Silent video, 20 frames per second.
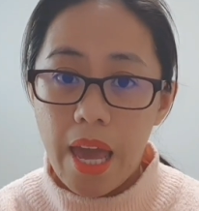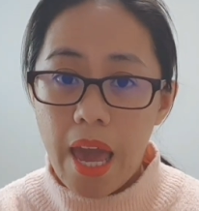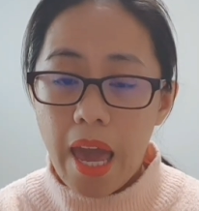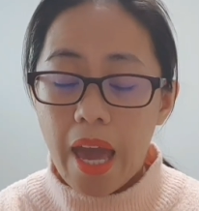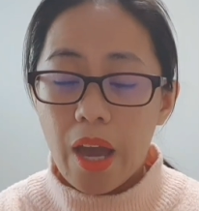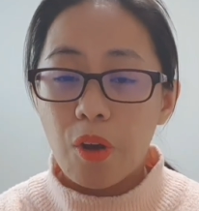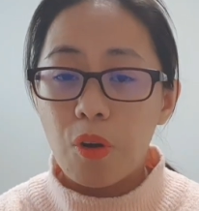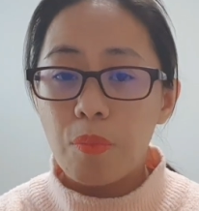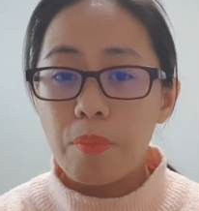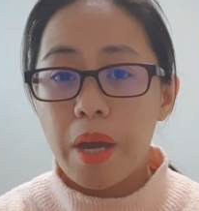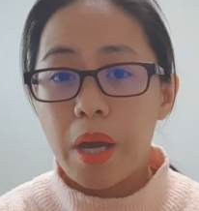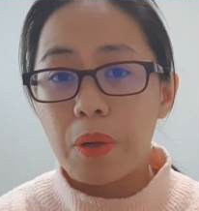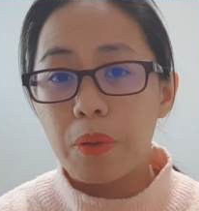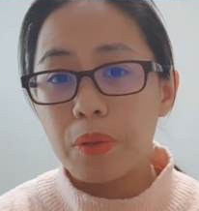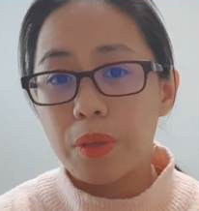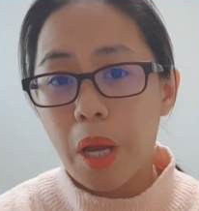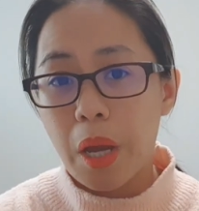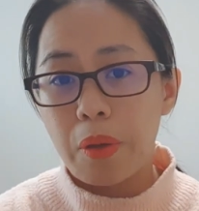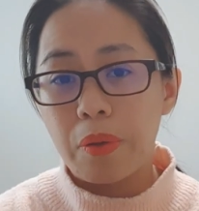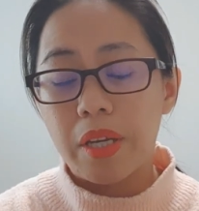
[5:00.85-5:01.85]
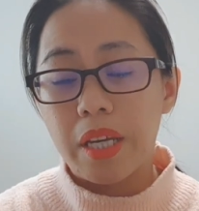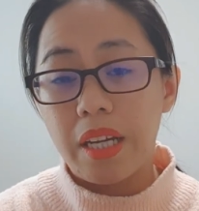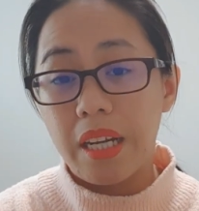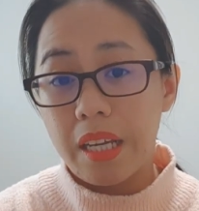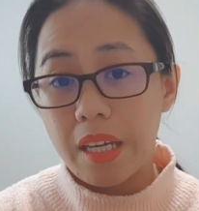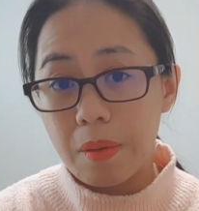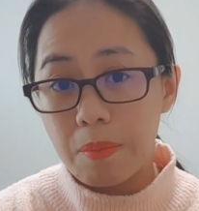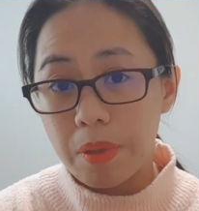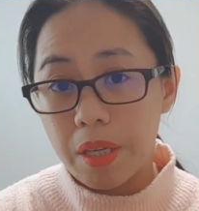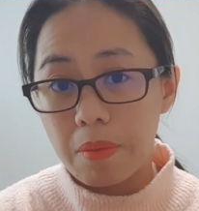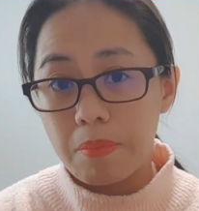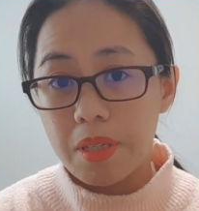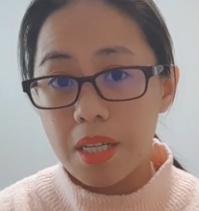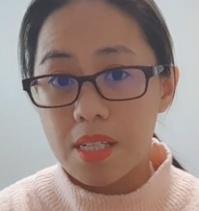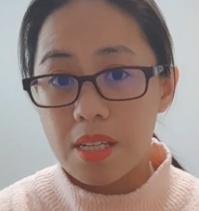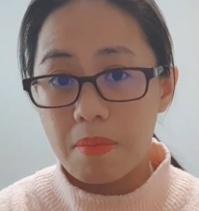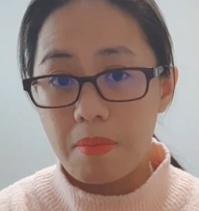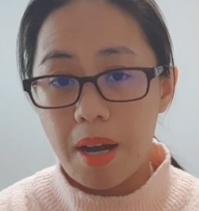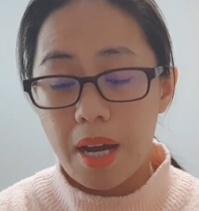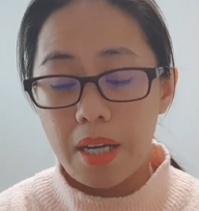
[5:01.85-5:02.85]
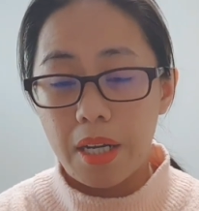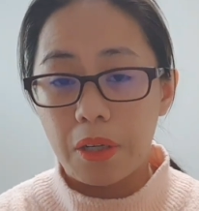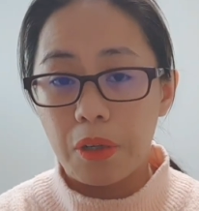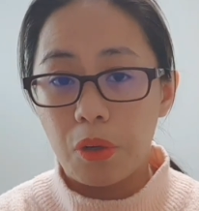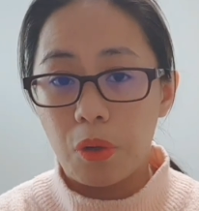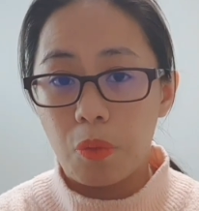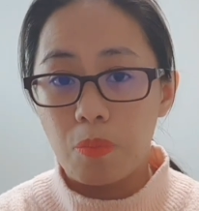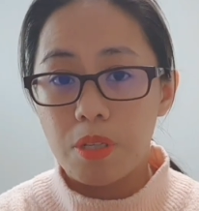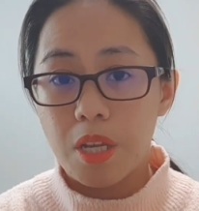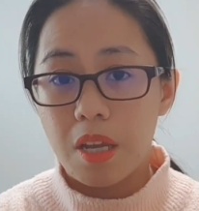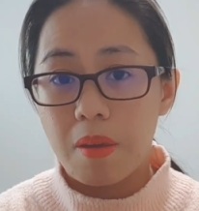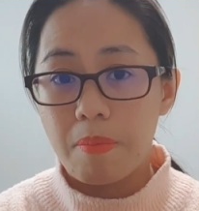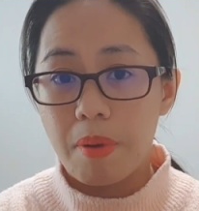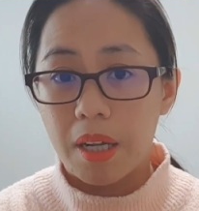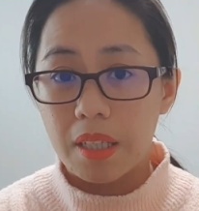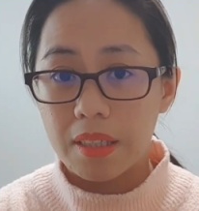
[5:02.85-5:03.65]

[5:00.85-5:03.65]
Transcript: E kung meron tayong kinikimkim na sama ng loob sa ibang